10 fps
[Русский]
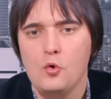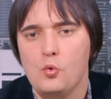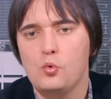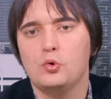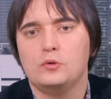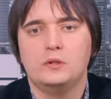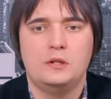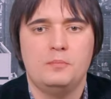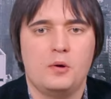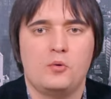угодных
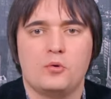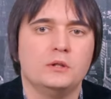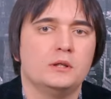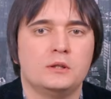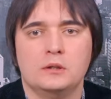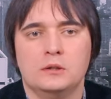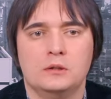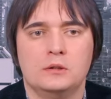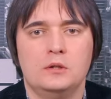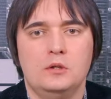и покорных э,